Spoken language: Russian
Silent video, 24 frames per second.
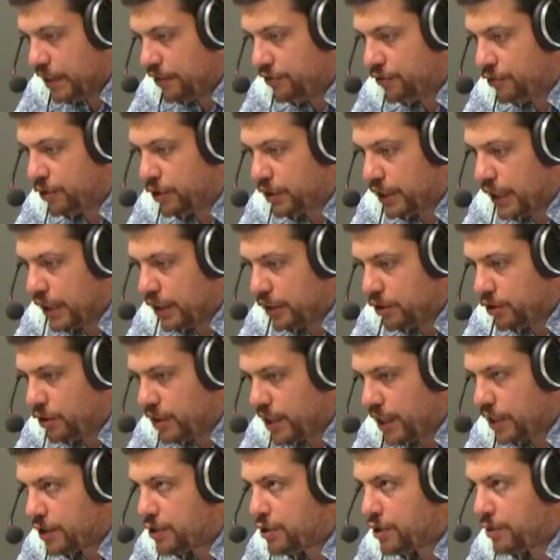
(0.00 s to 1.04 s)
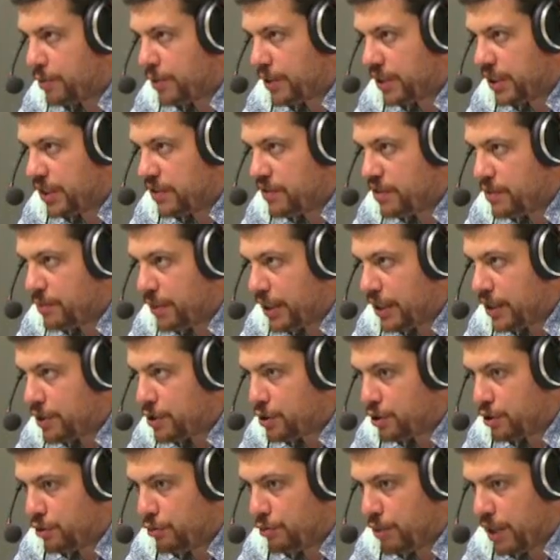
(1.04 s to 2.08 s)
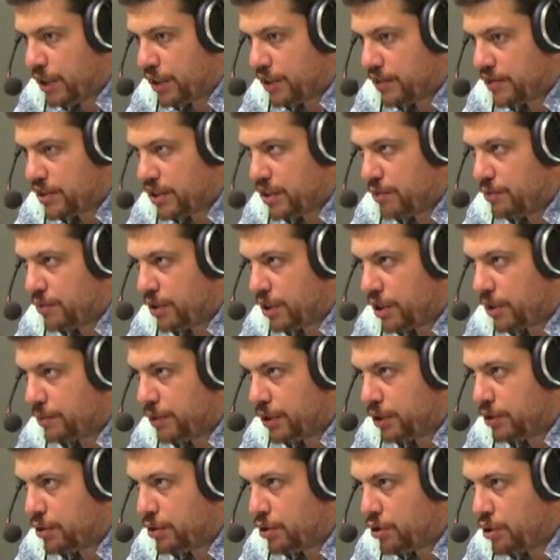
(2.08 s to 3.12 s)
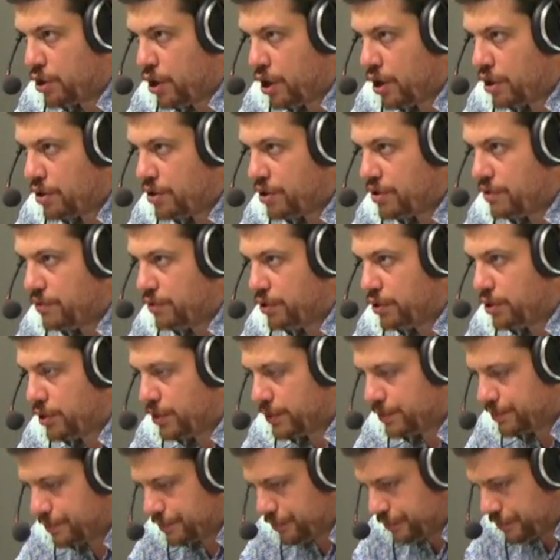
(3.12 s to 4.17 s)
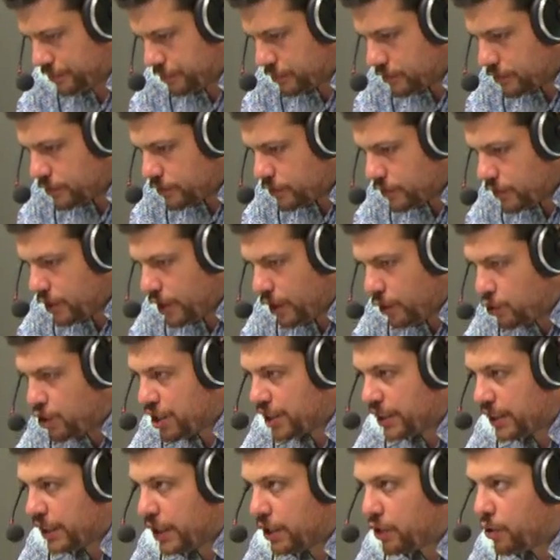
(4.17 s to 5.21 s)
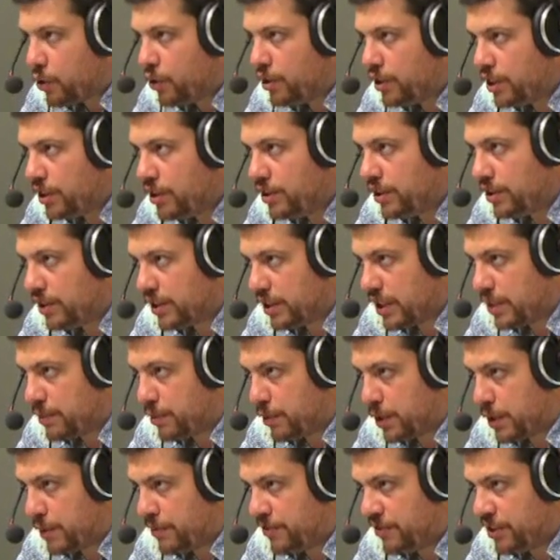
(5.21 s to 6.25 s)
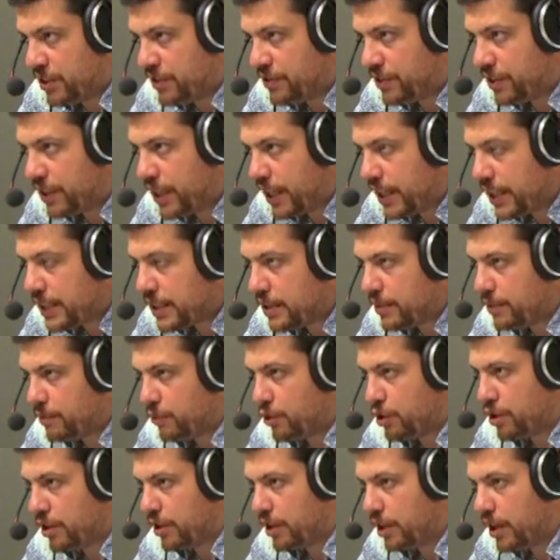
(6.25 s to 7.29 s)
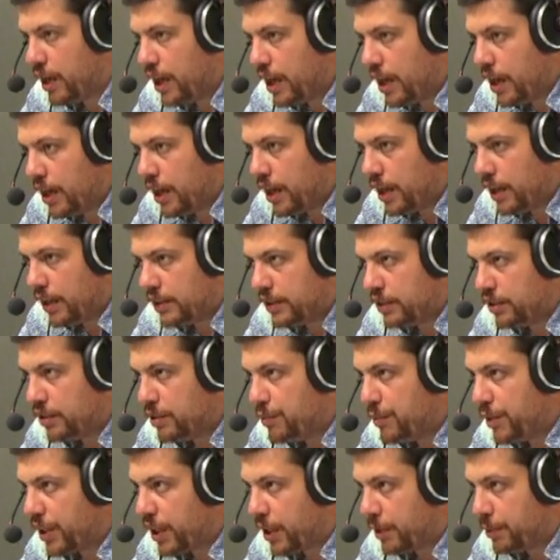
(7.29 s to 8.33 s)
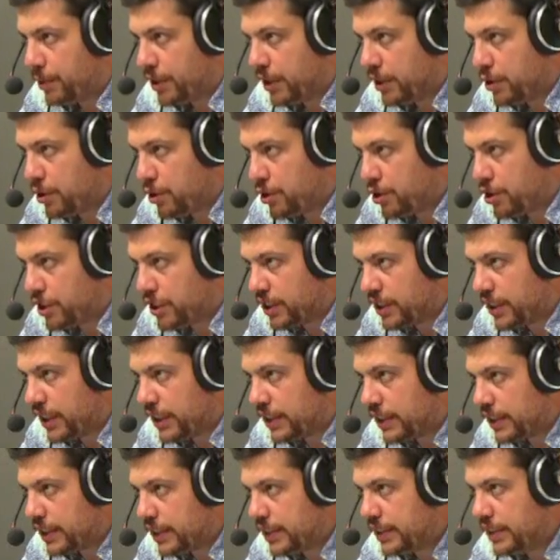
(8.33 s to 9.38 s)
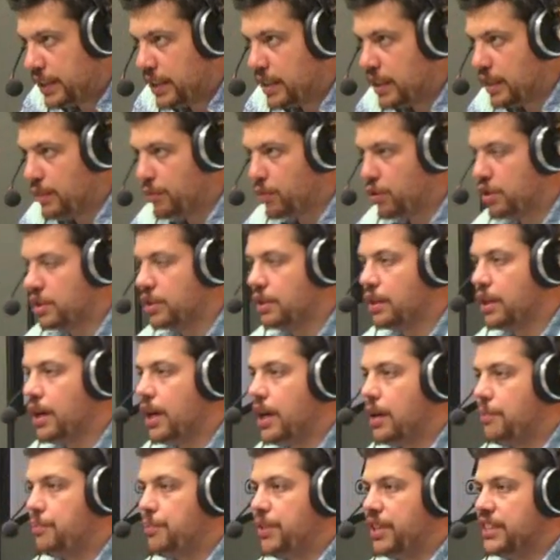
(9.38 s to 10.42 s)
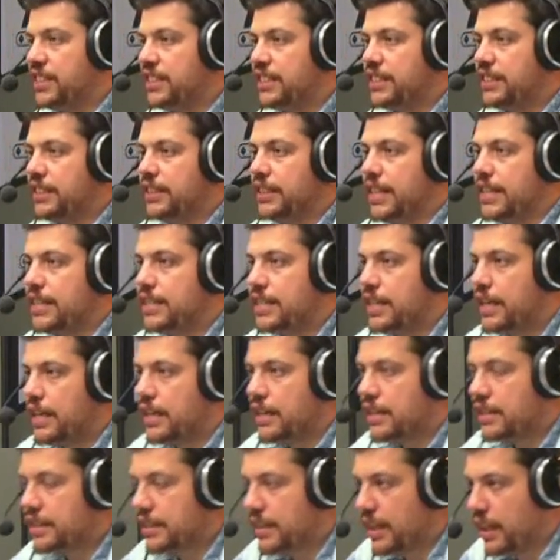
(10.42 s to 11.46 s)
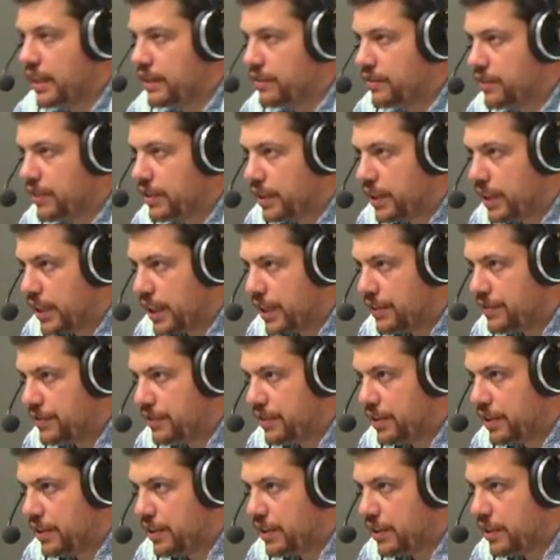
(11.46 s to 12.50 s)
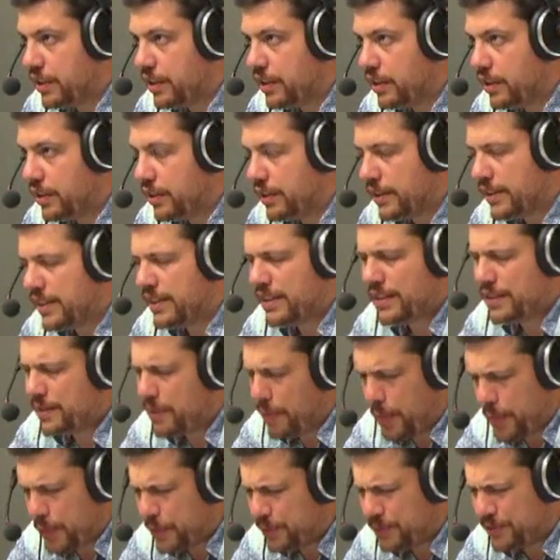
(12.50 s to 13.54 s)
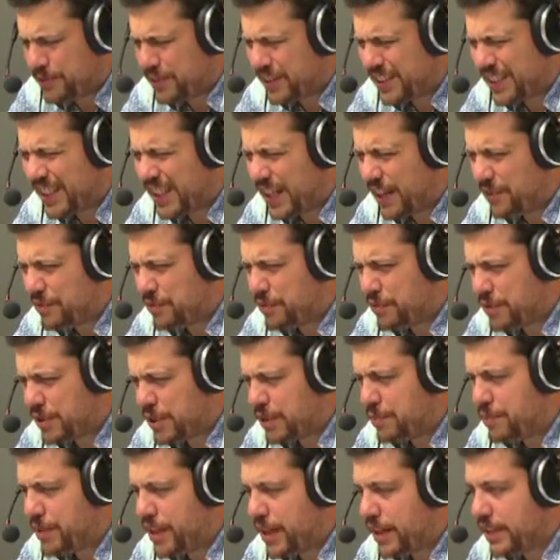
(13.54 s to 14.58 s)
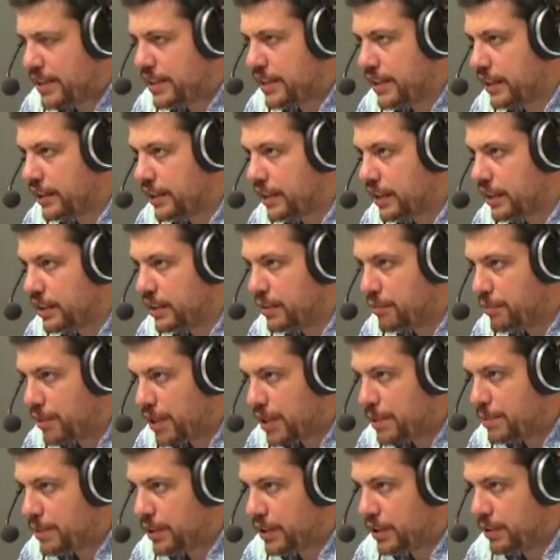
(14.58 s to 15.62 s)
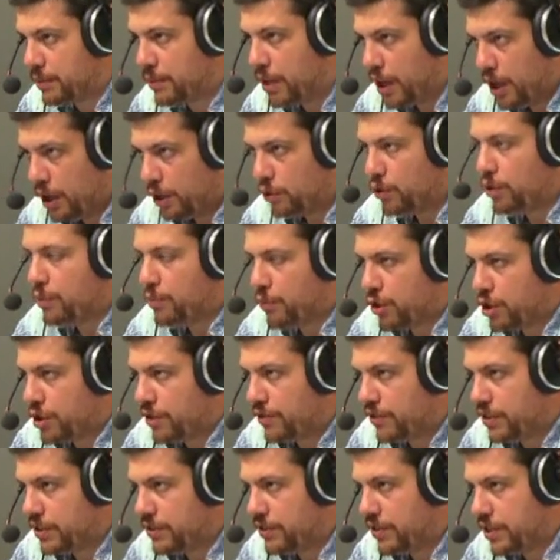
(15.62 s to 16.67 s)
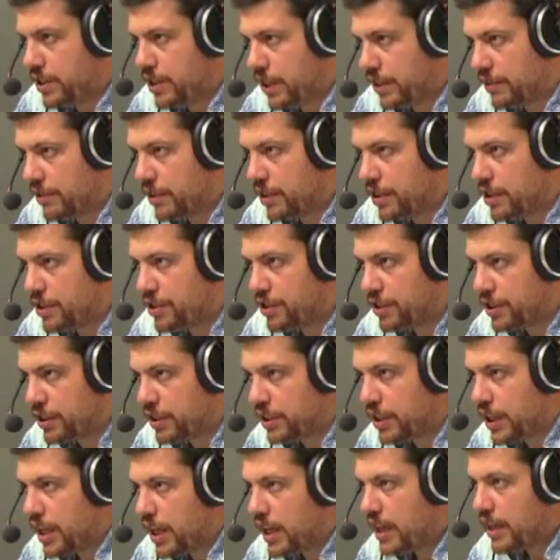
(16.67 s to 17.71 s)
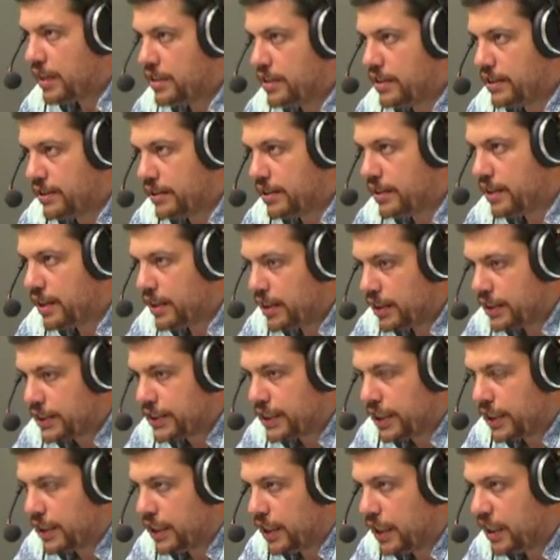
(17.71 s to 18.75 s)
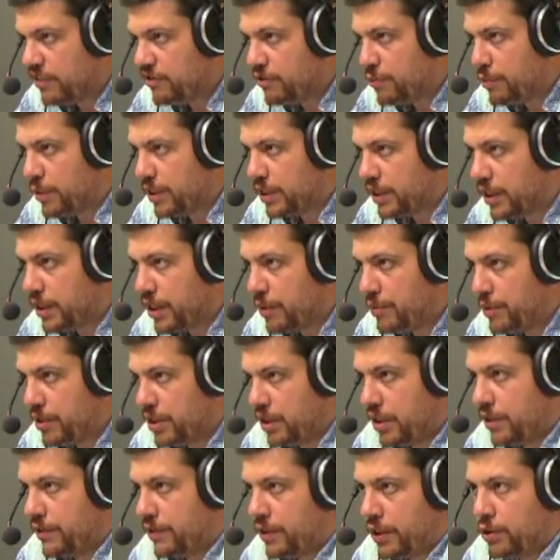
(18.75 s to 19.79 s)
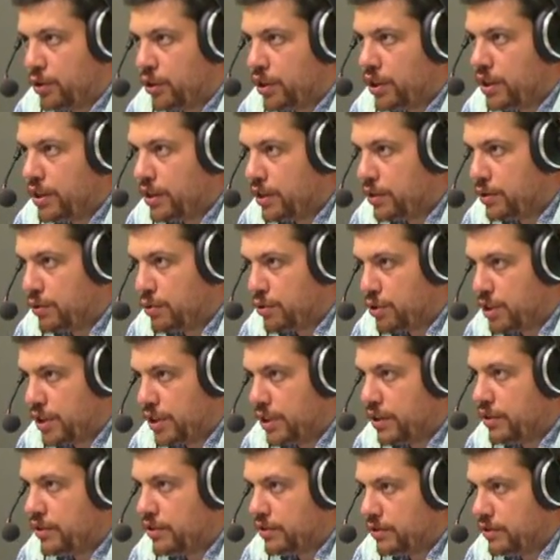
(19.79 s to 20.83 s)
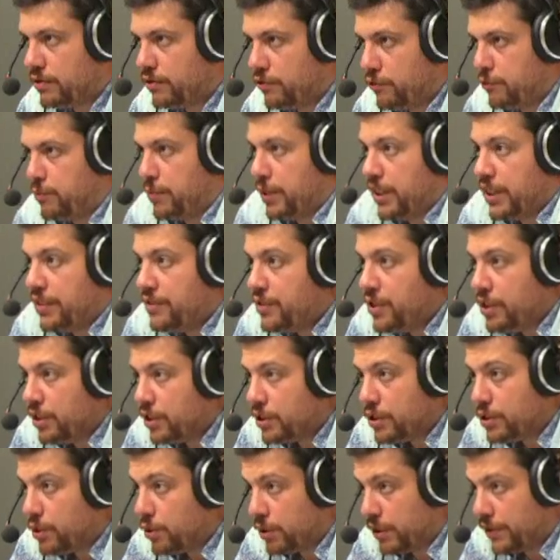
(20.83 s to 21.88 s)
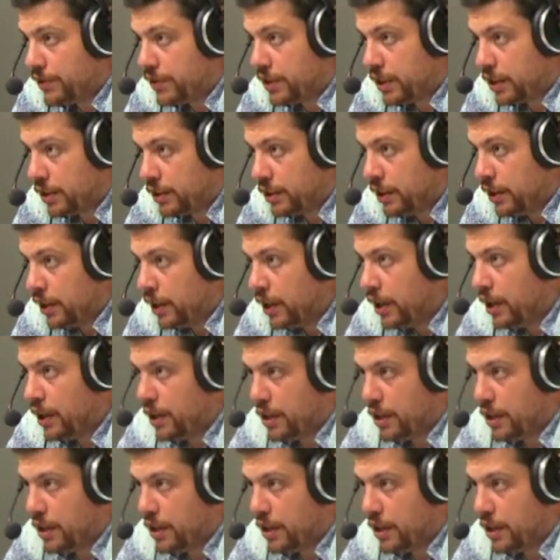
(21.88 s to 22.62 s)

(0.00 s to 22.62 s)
Вот. Но я хочу обратить внимание, что банковский микроплатеж сегодня уже далеко не единственный способ верификации. Можно э, делать микроплатеж через Яндекс Деньги, можно пересылать скан фотографии, э, с, э, фотографию себя с открытым паспортом, ну и можно верифицироваться через сеть региональных выборных комитетов, которые есть уже в половине регионов страны.